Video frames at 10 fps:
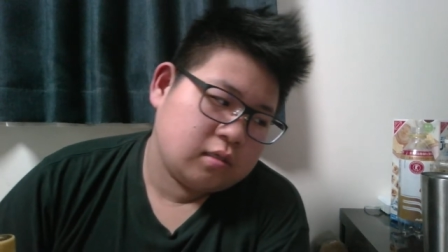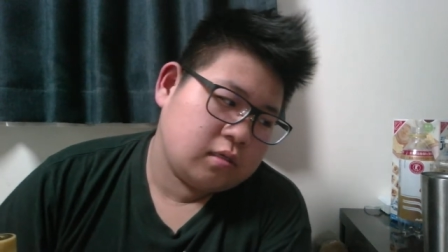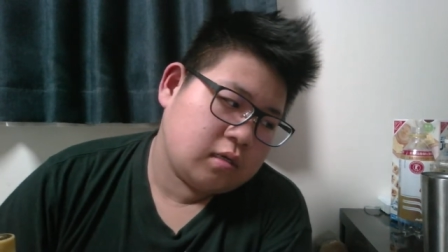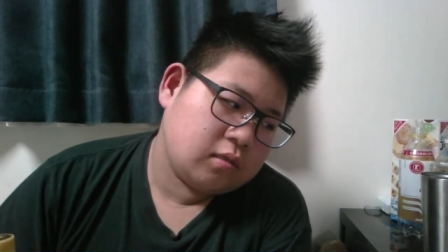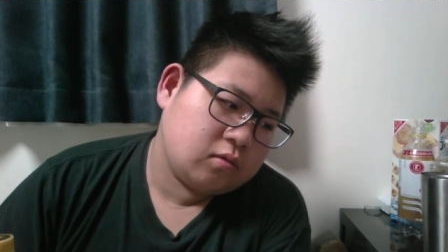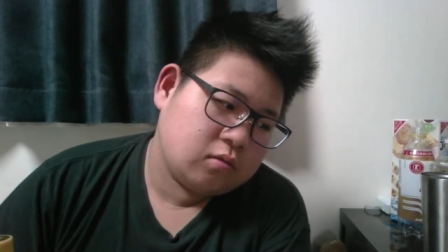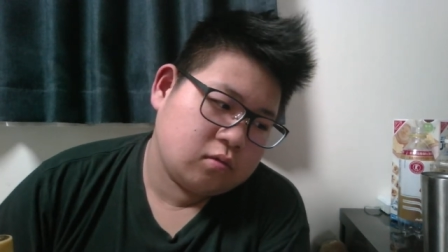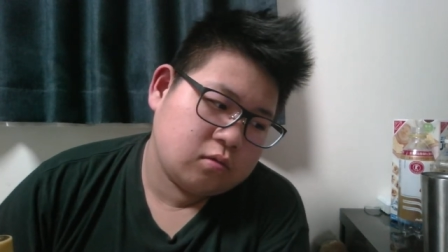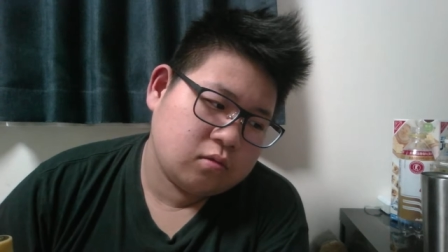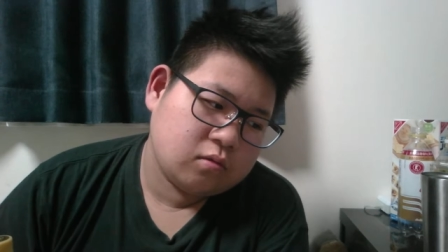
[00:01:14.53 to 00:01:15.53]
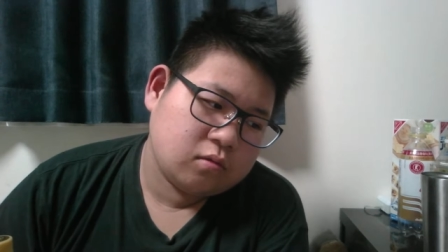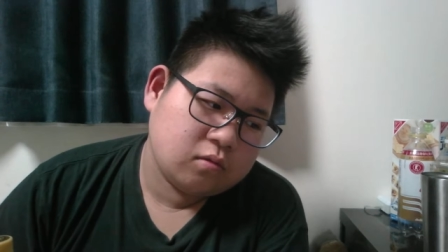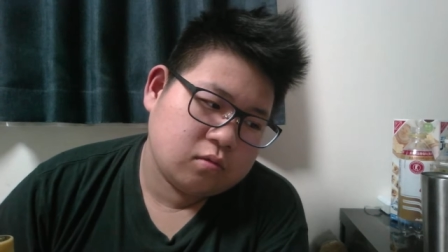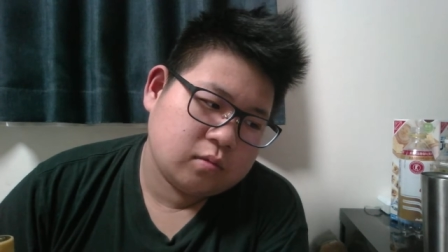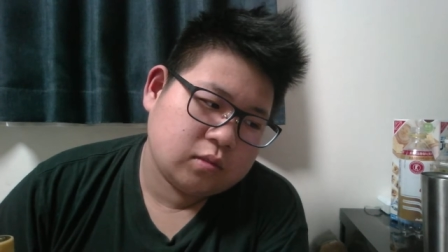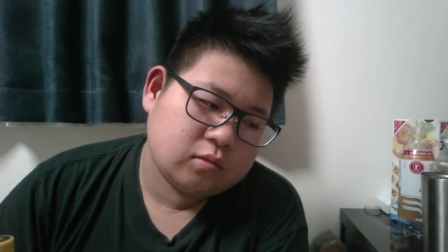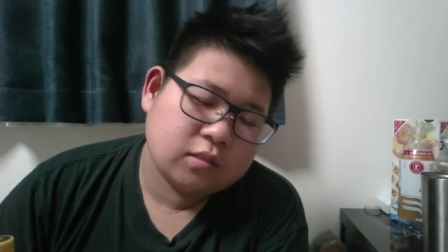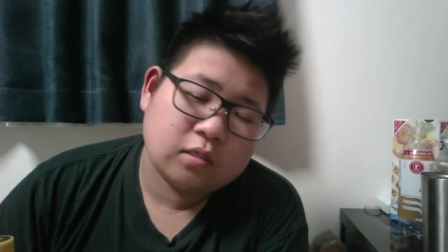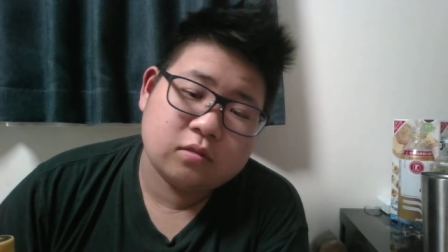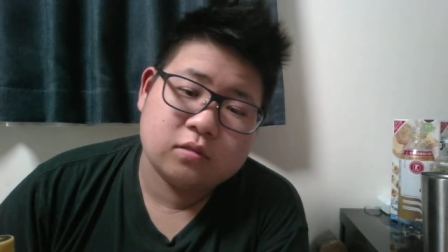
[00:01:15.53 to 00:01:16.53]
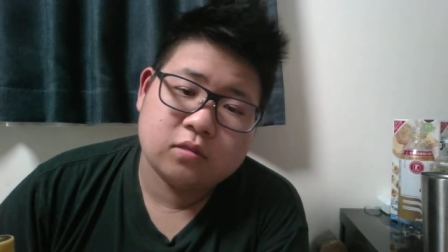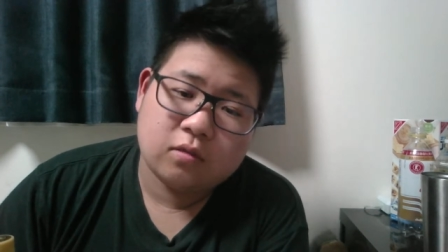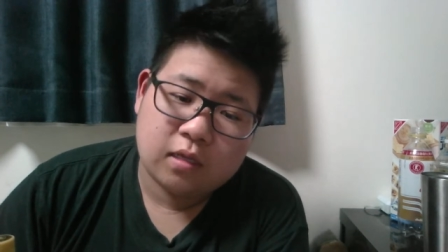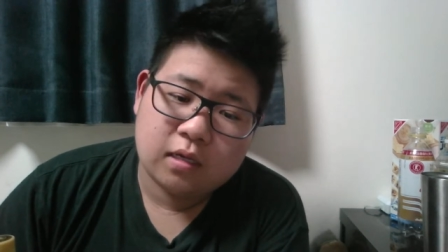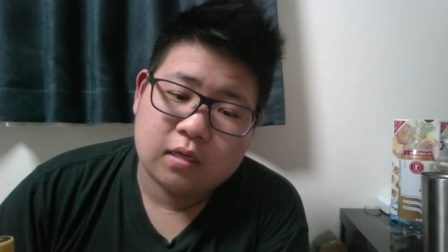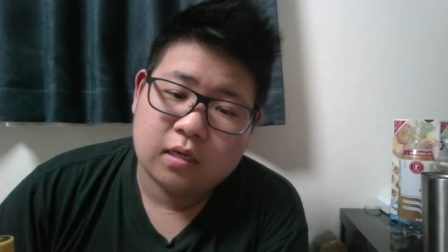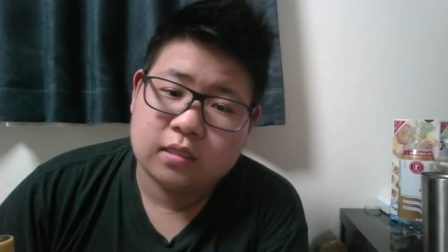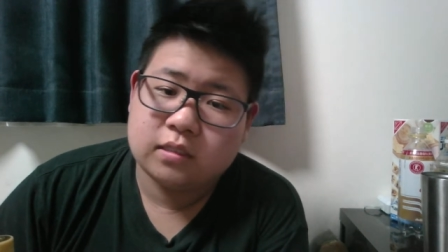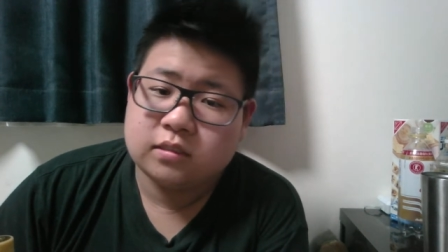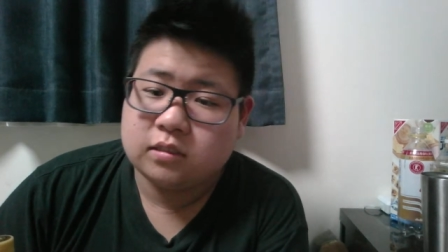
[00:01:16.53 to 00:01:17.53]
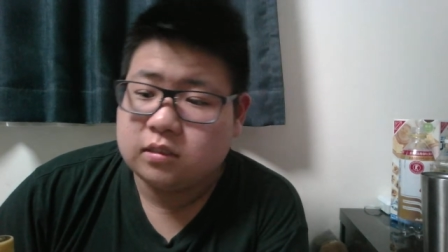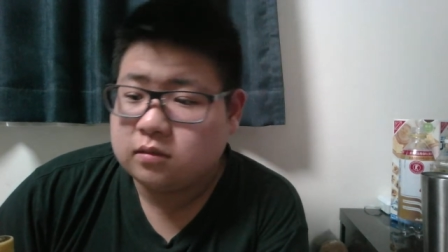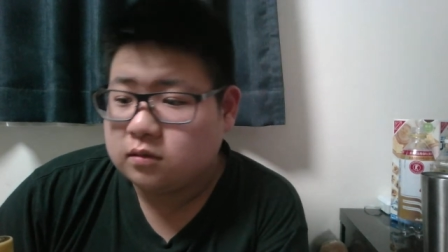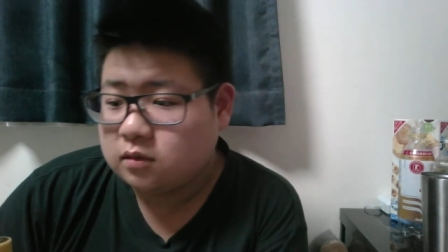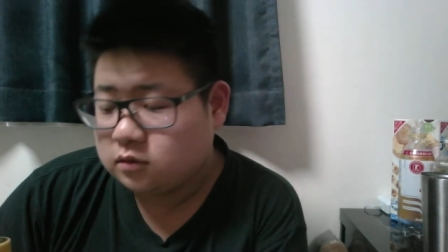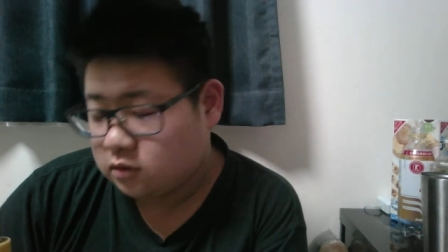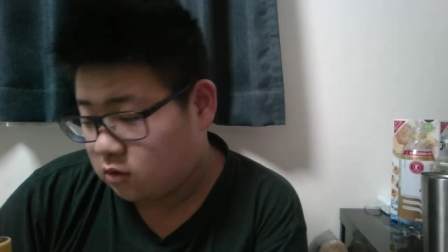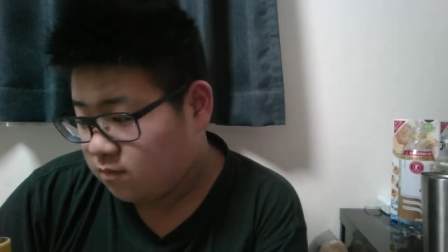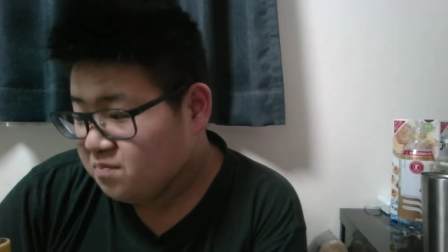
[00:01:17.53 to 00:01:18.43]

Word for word: あのー、トレジャークルーズのね、話なんですけど、